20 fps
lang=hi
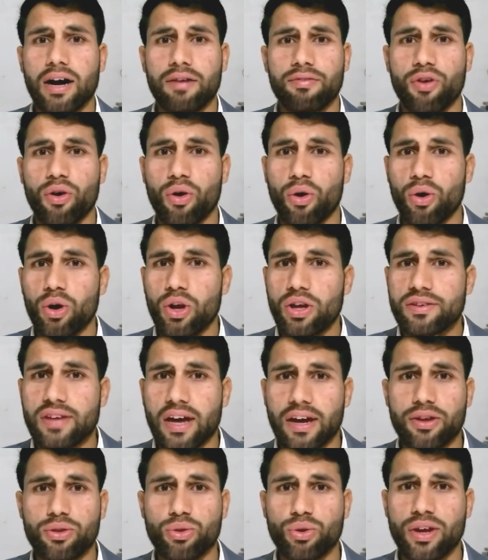वो
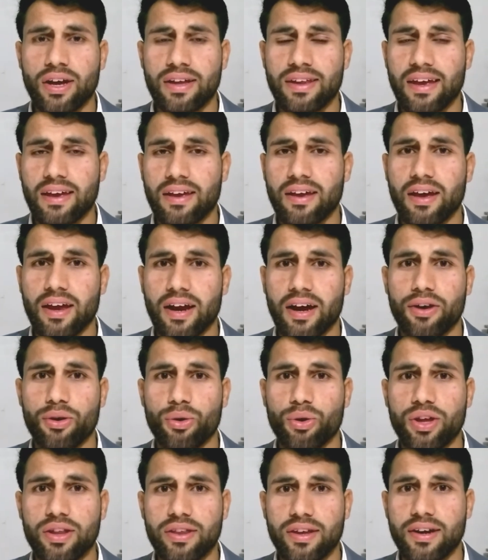सारी दुनिया देख के हैरान
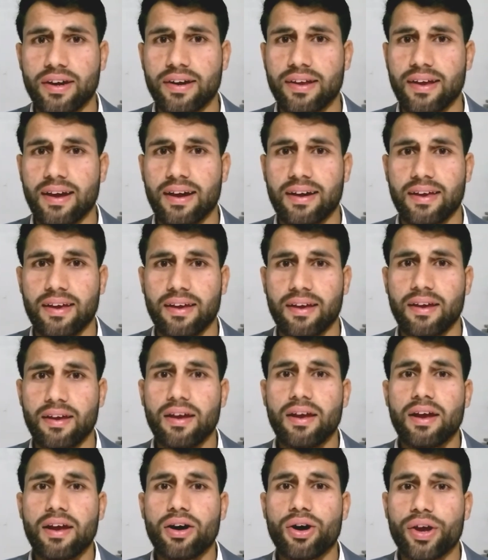हो गई थी इंडिया के
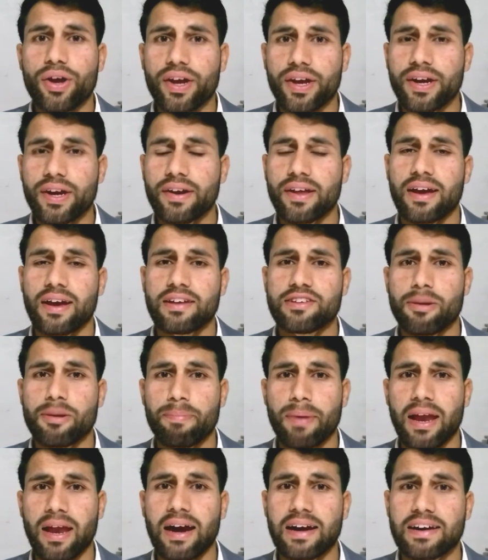और इंडिया ने
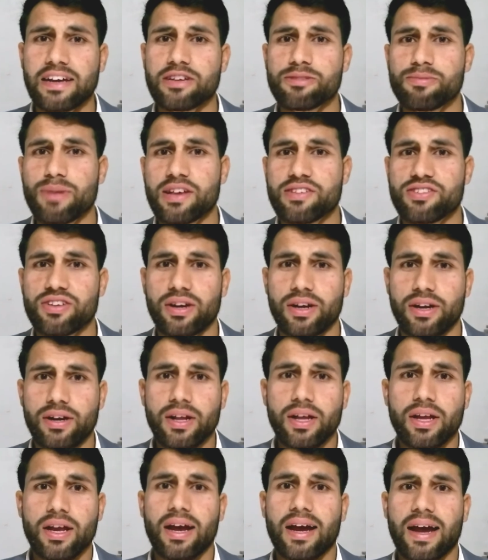जब पहला टेस्ट मैच
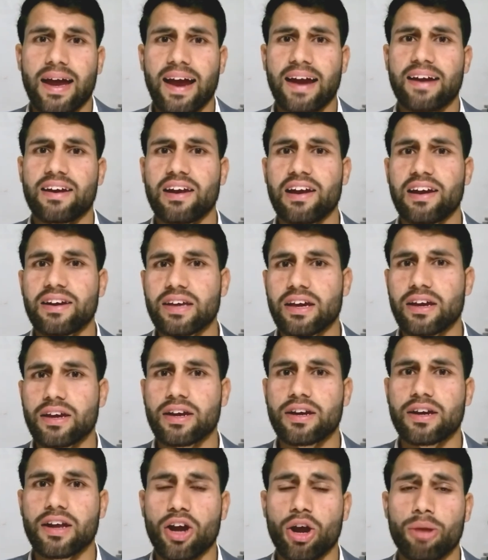एडलेट
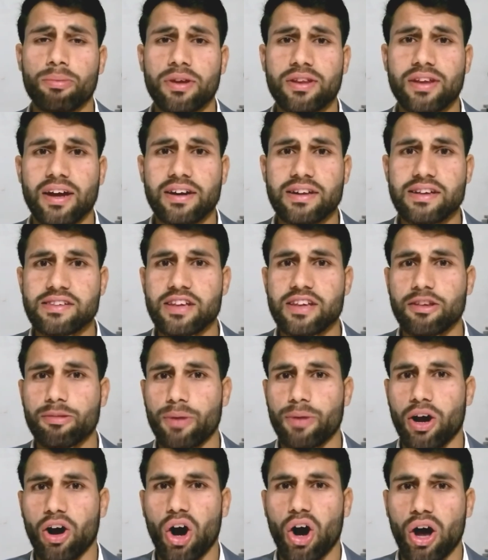क्रिकेट ग्राउंड में थर्टी
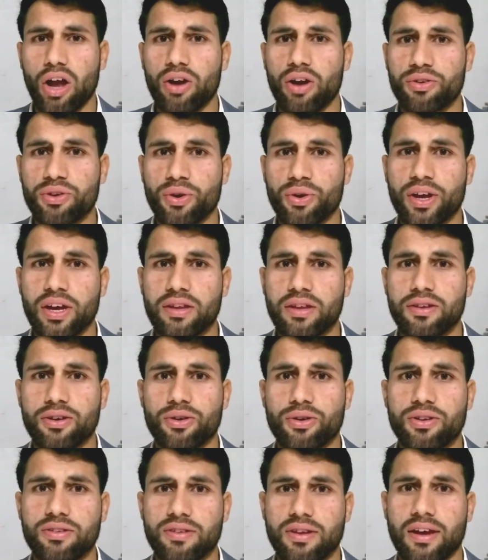सिक्स पे ऑल आउट हो गई थी
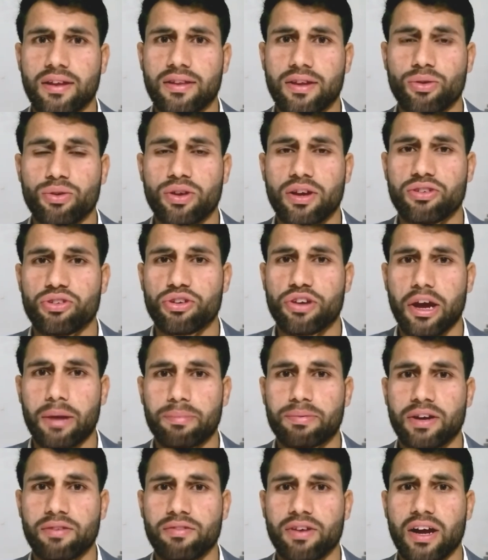और इसके अंदर उनके जो
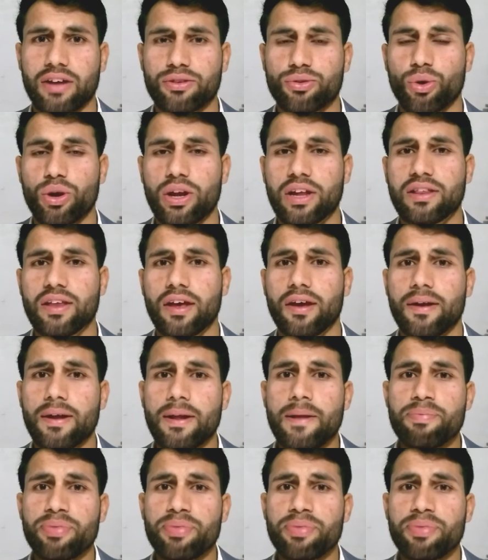कैप्टन विराट कोहली थे